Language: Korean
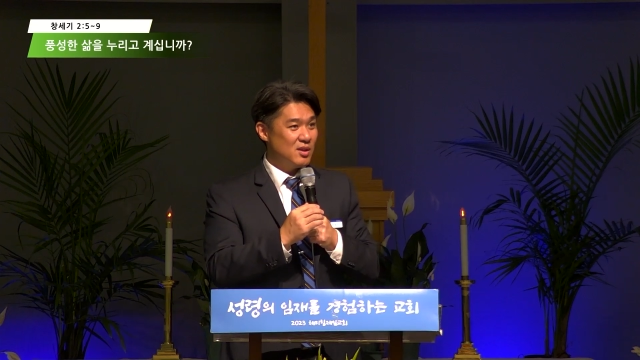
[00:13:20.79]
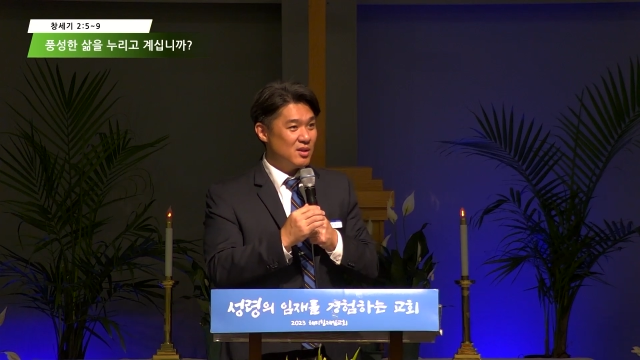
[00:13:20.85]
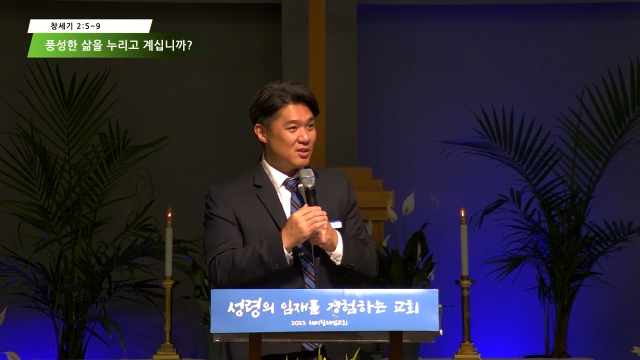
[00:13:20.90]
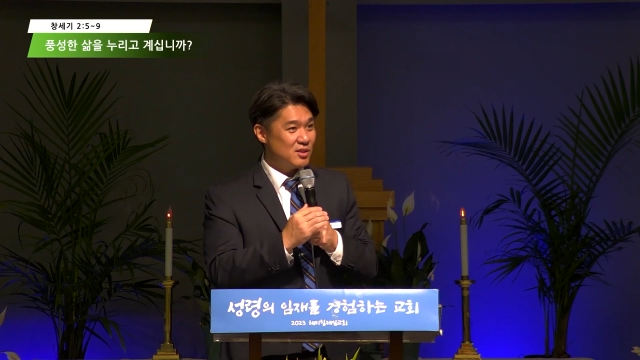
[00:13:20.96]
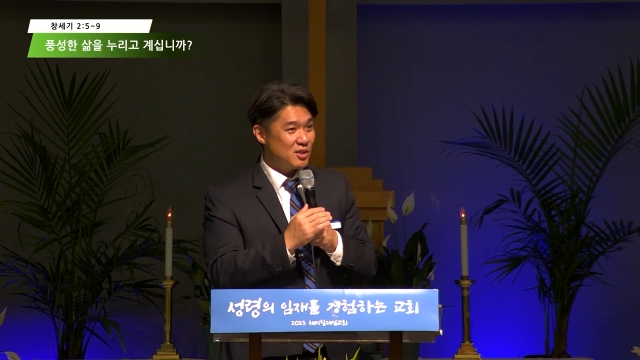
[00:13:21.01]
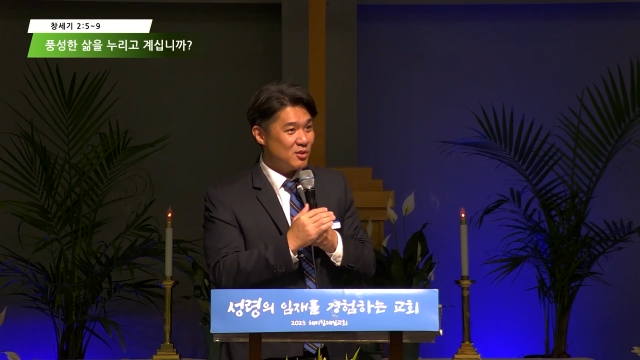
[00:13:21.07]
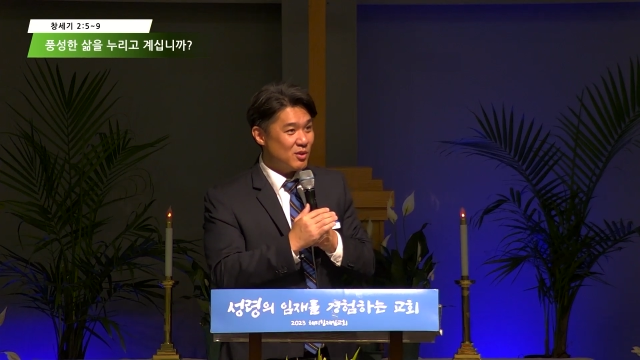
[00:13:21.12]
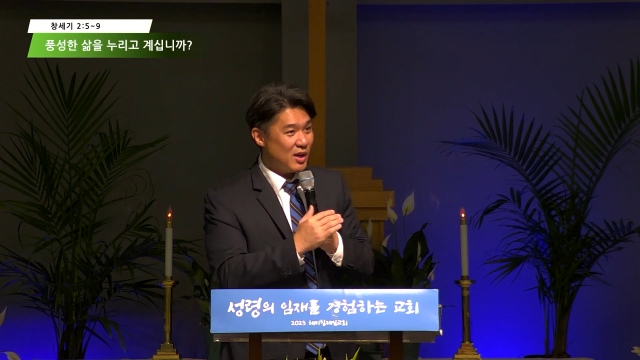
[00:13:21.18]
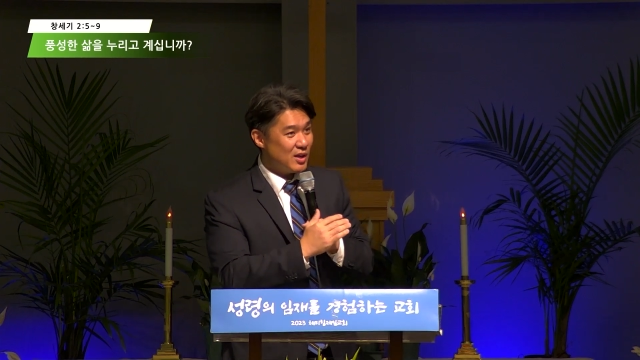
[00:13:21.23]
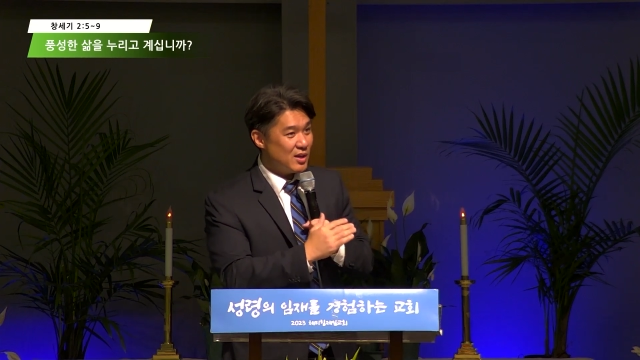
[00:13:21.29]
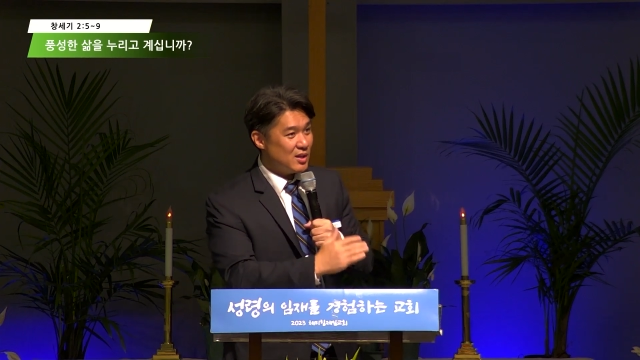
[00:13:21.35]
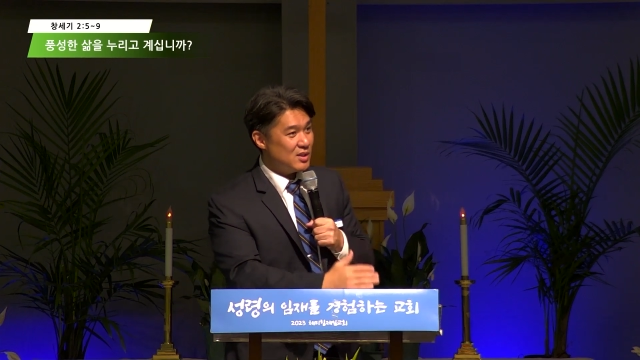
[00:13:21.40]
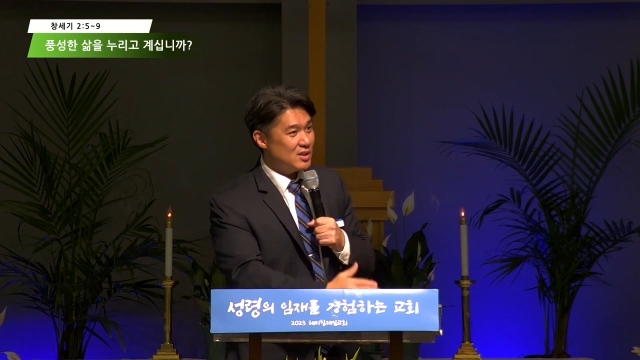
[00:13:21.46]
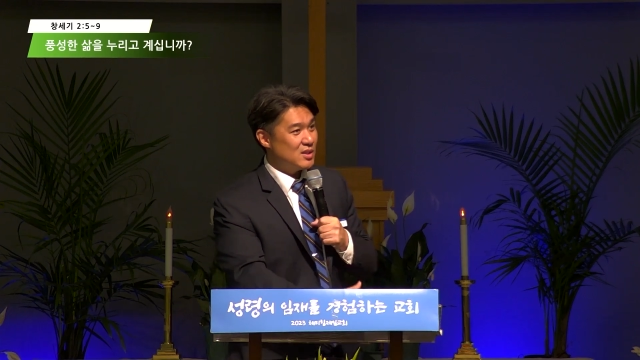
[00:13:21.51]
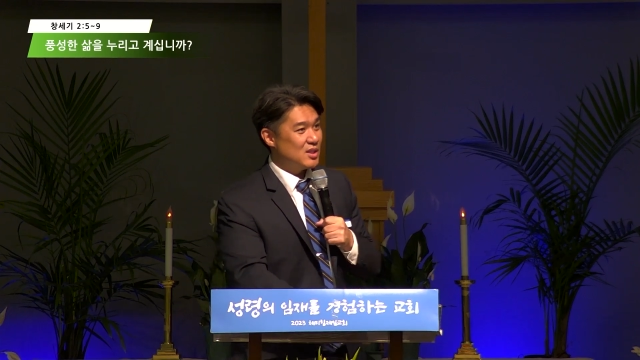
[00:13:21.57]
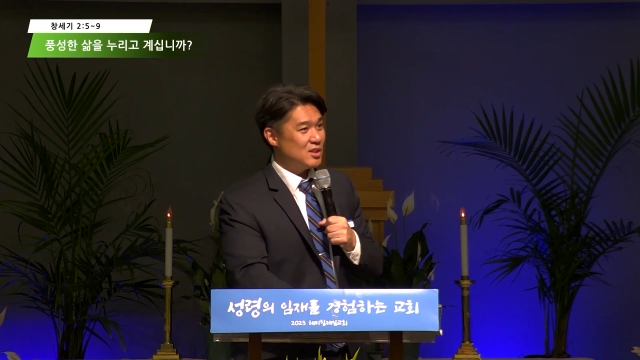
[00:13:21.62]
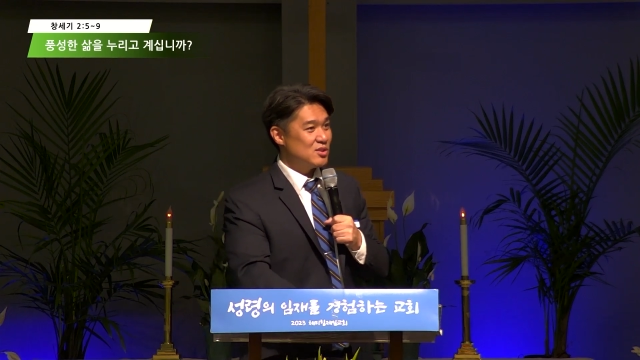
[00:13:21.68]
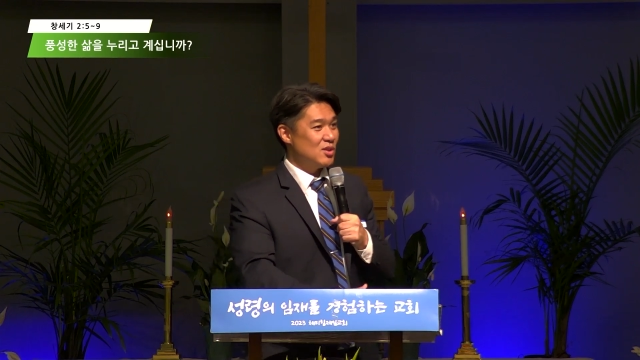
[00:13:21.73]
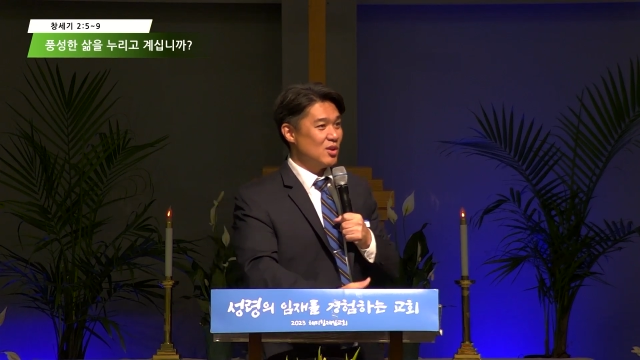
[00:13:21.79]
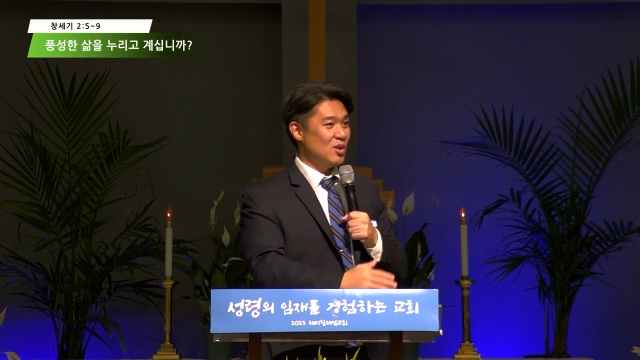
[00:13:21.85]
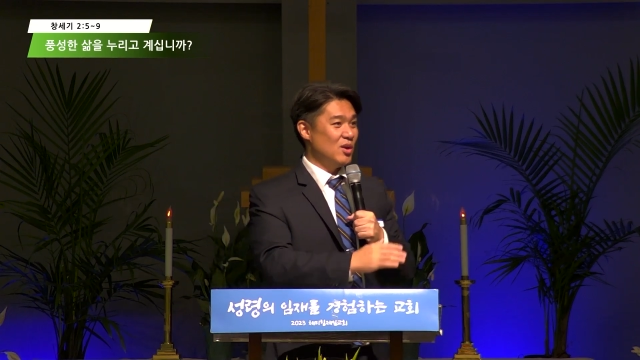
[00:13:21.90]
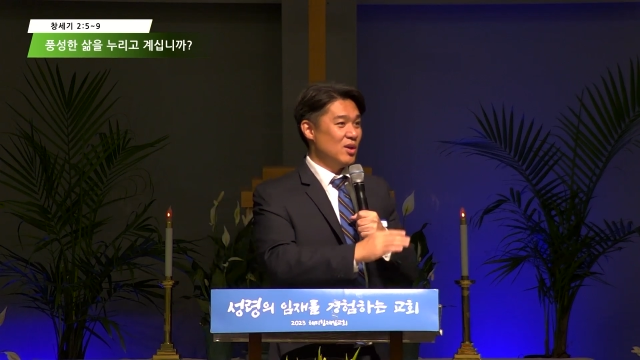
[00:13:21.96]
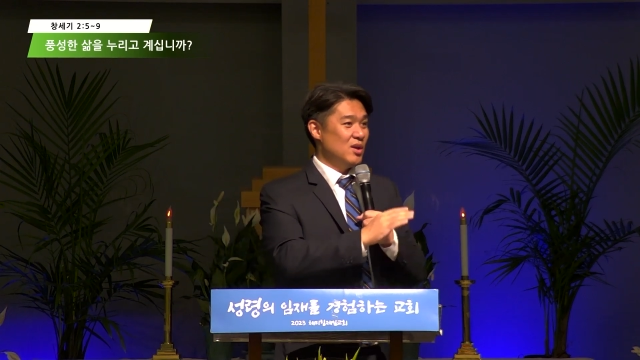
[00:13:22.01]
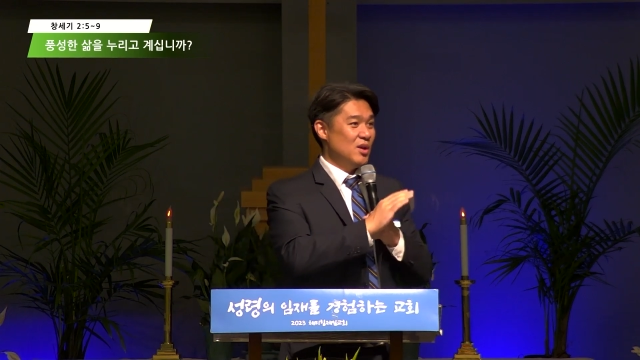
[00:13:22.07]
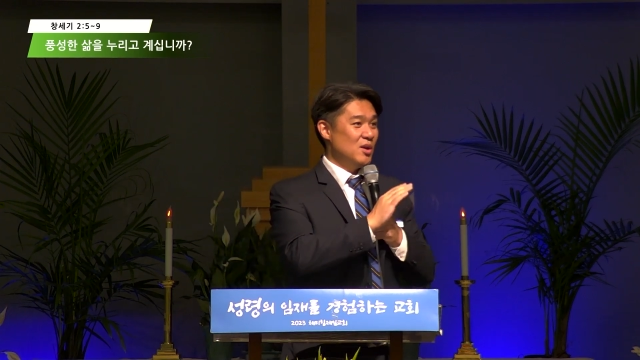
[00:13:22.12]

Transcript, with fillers: 그리고 하나님께서